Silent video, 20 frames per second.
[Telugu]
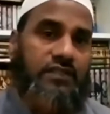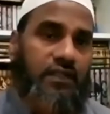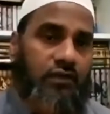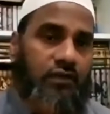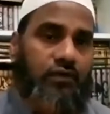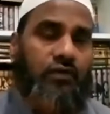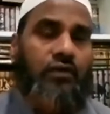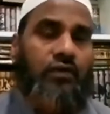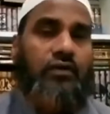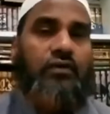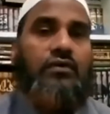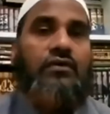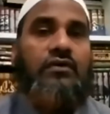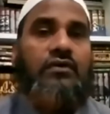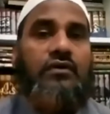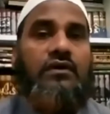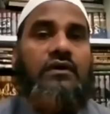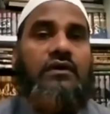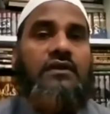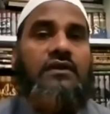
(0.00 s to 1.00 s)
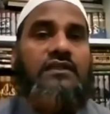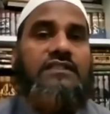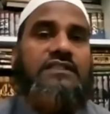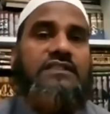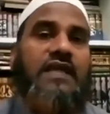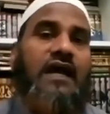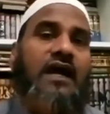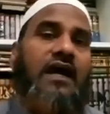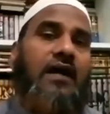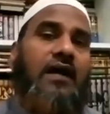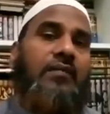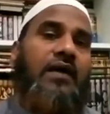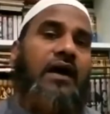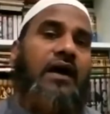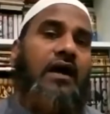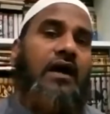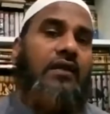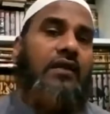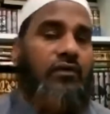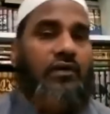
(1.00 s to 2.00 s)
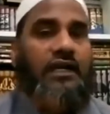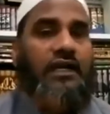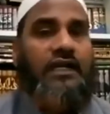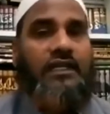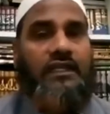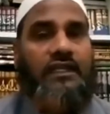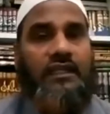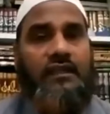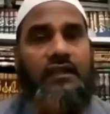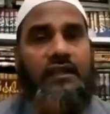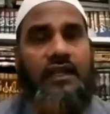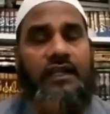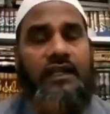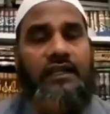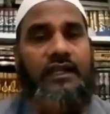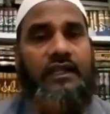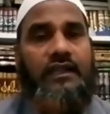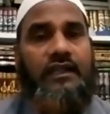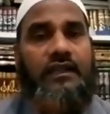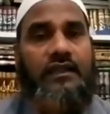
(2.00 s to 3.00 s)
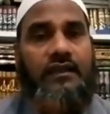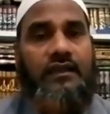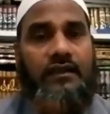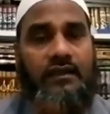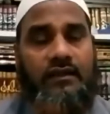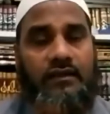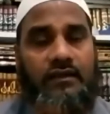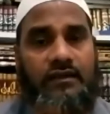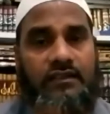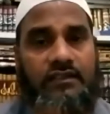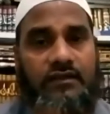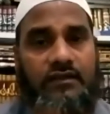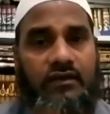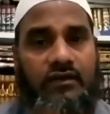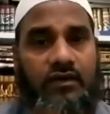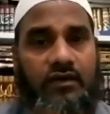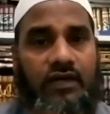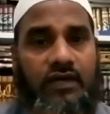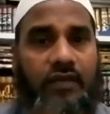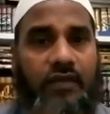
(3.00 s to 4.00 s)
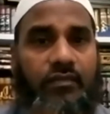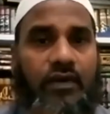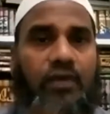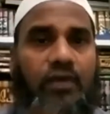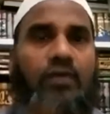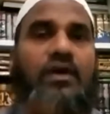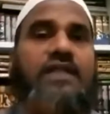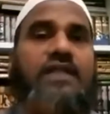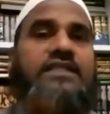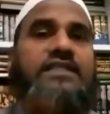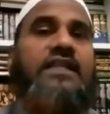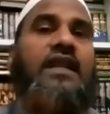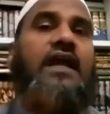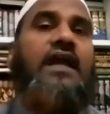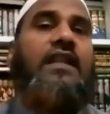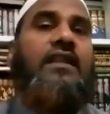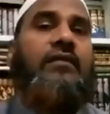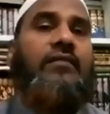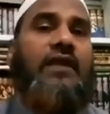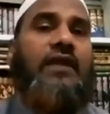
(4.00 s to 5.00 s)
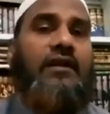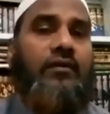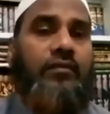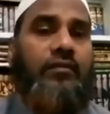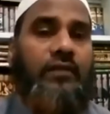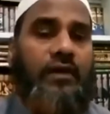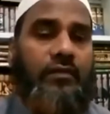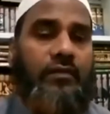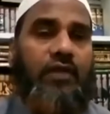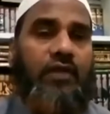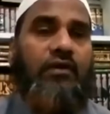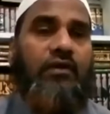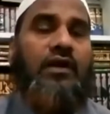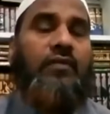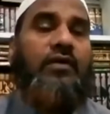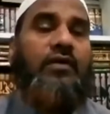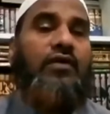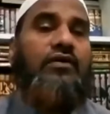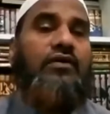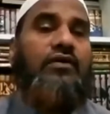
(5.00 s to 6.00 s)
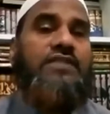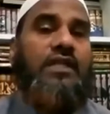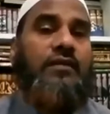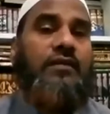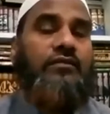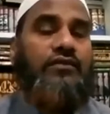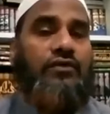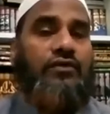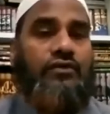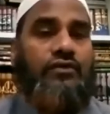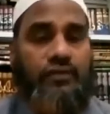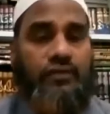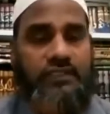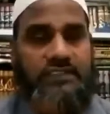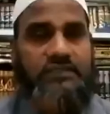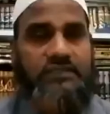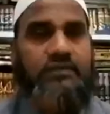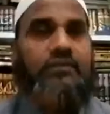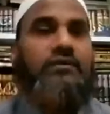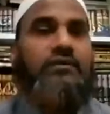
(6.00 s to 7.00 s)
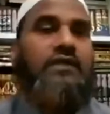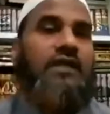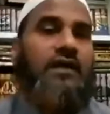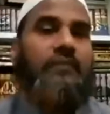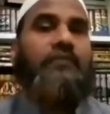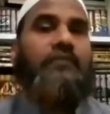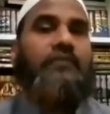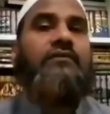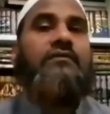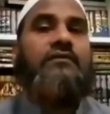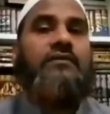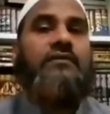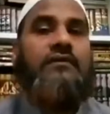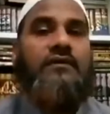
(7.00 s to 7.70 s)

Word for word: తెలుగులో సహాబాలు అని అంటే ఒక బహువచనాన్ని మరొక బహువచనంతో జోడిస్తూ ఉంటాము